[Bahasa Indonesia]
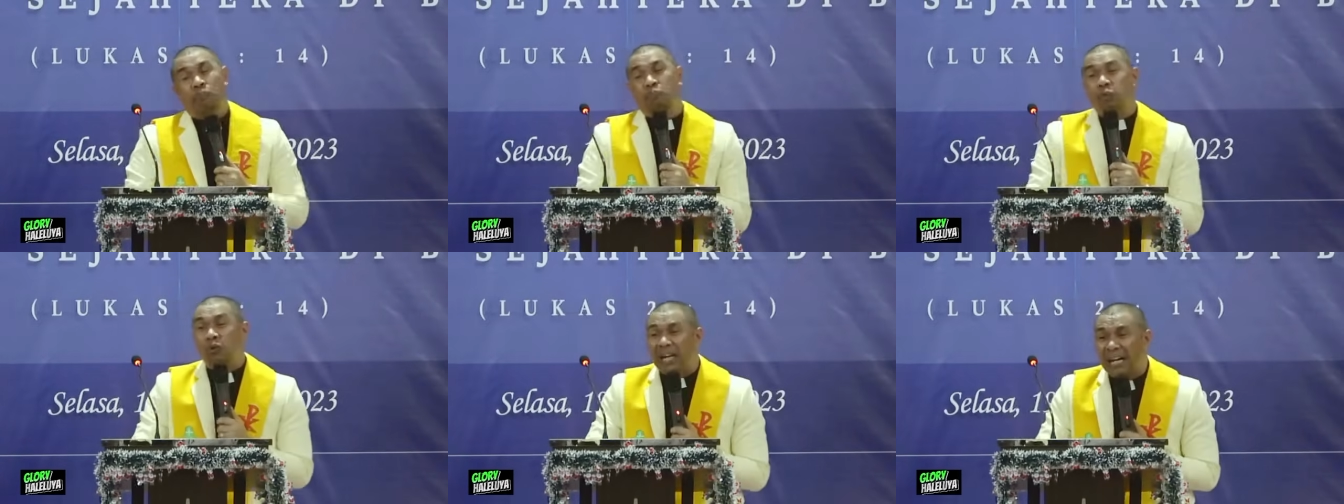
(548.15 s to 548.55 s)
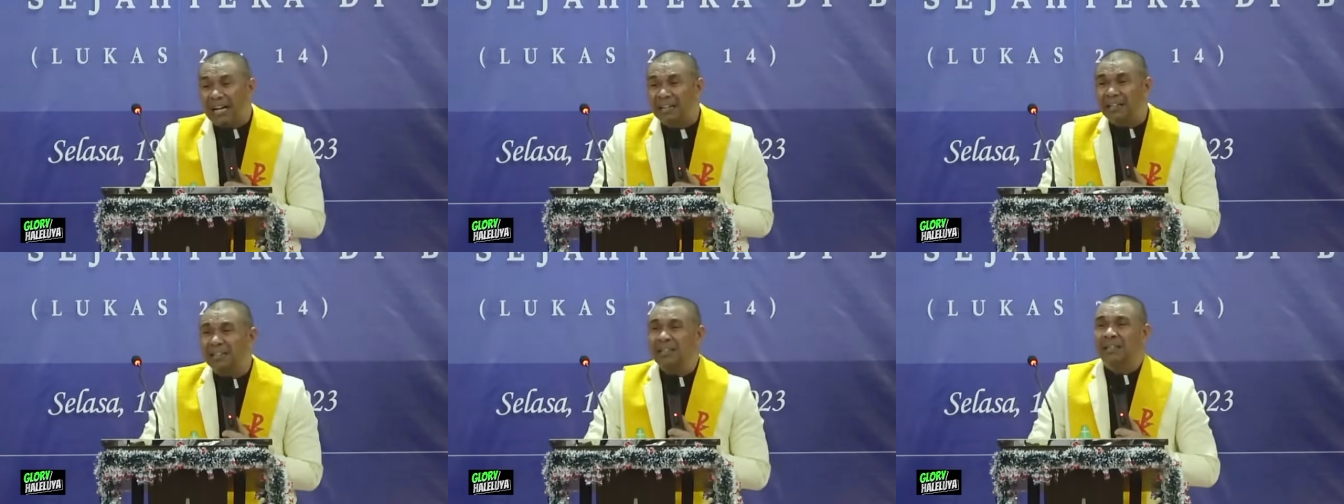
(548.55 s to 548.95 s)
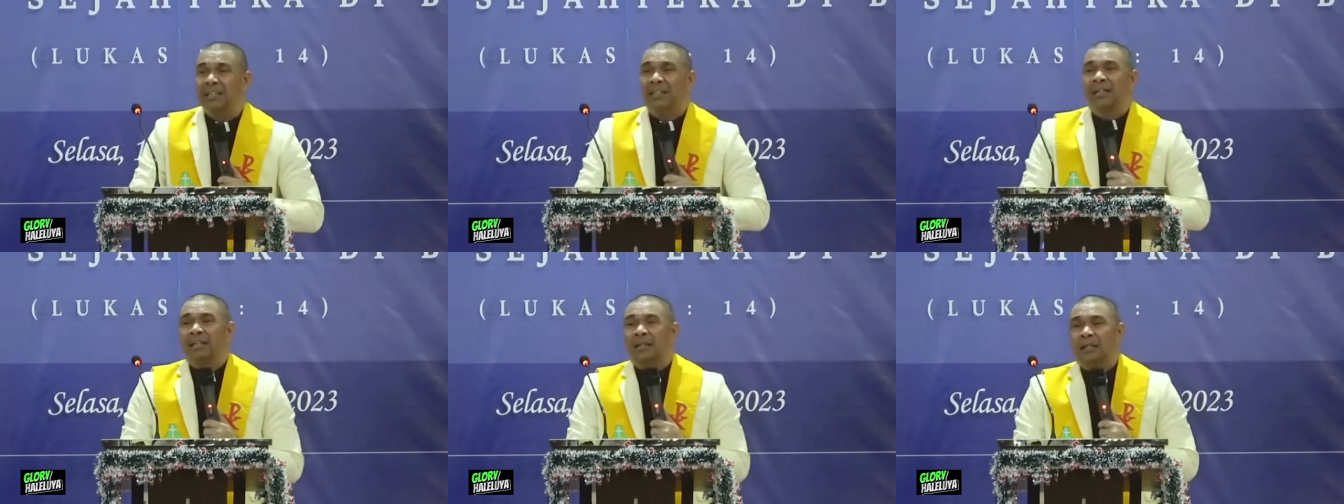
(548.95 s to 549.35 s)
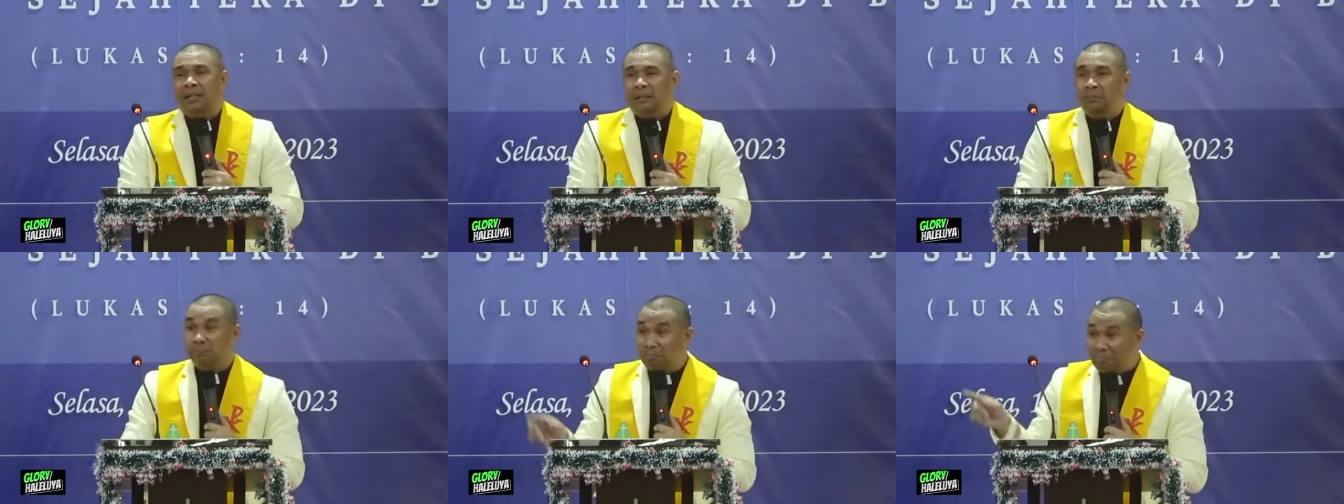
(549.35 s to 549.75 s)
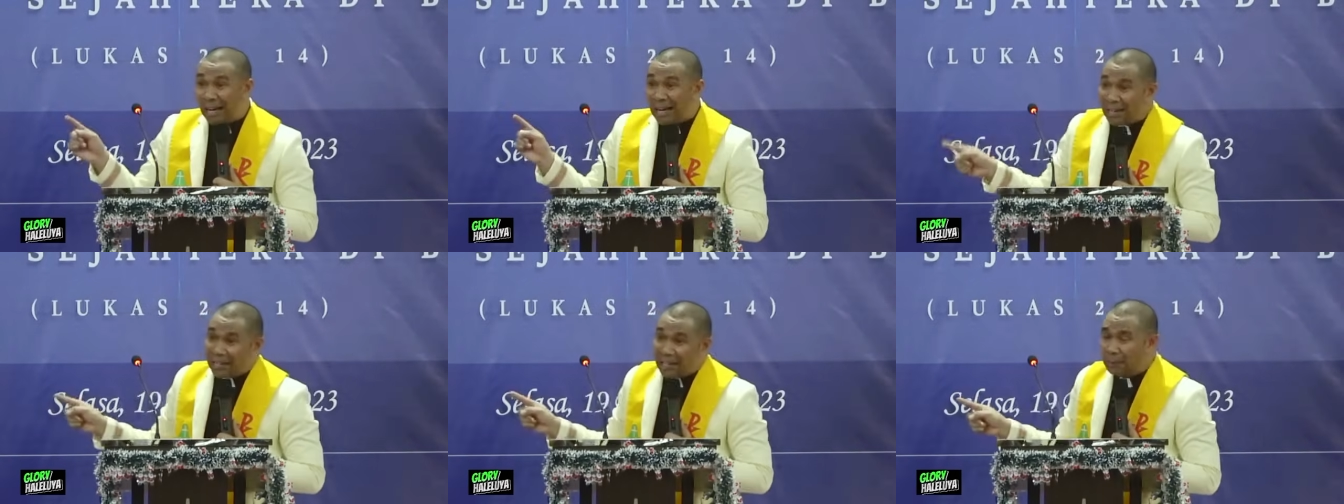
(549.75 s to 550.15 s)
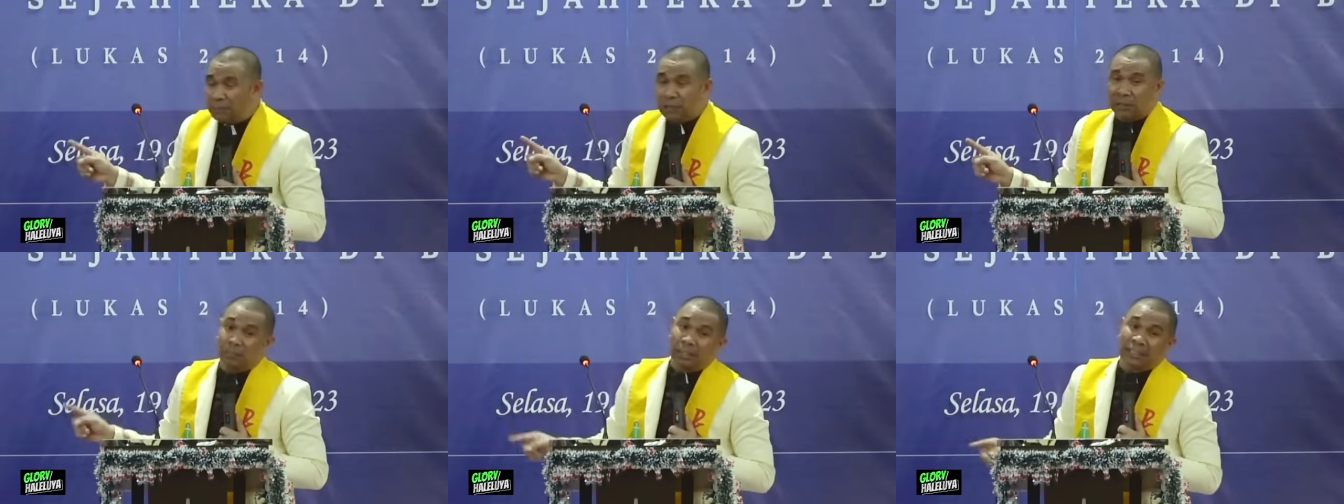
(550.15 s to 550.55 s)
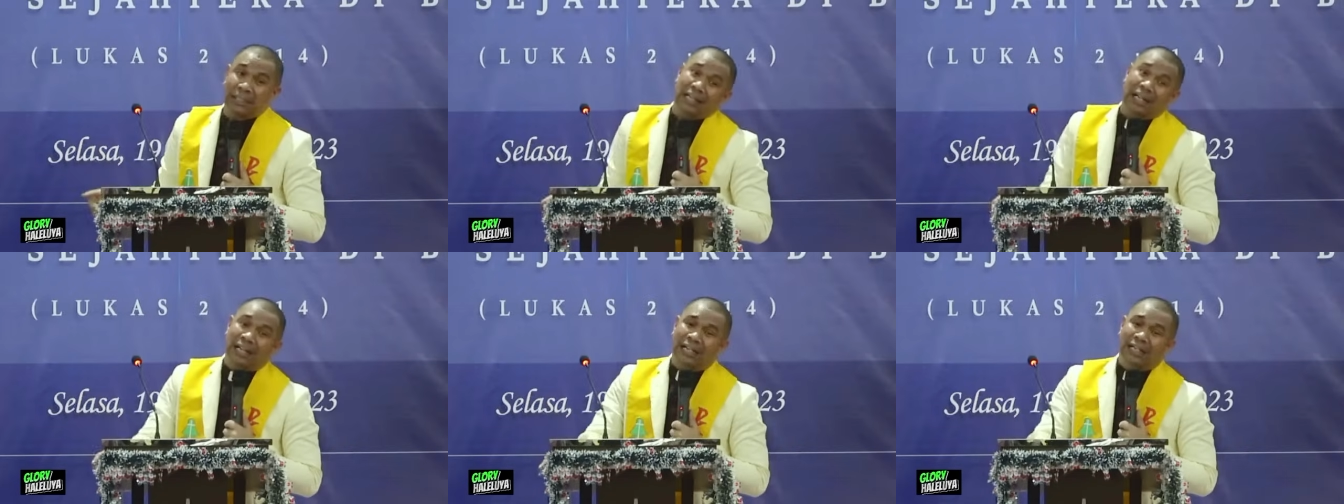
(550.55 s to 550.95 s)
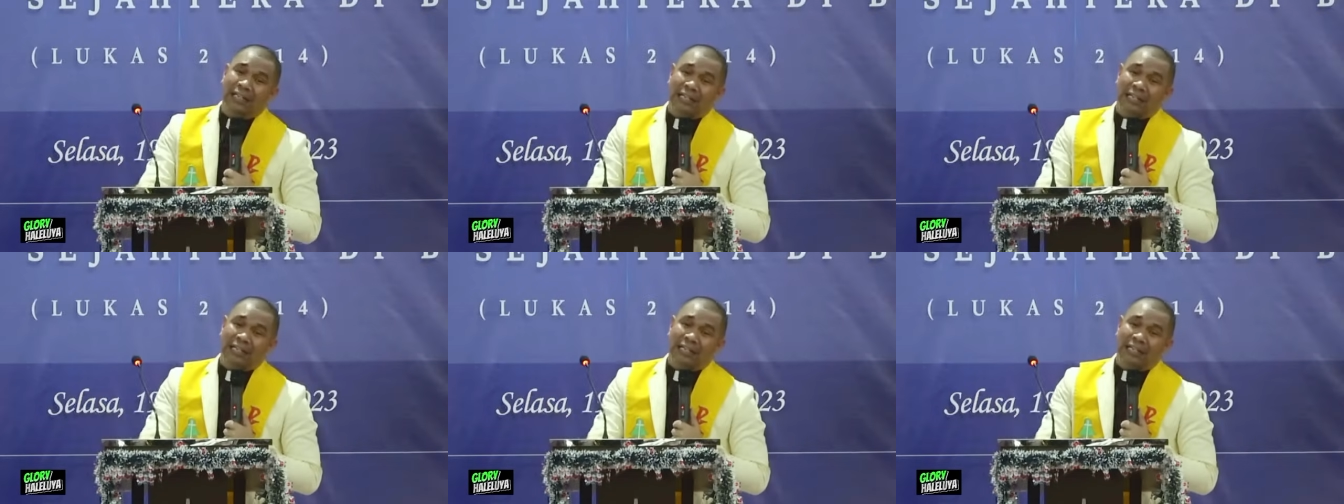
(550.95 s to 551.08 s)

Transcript: Pulang Malam sebentar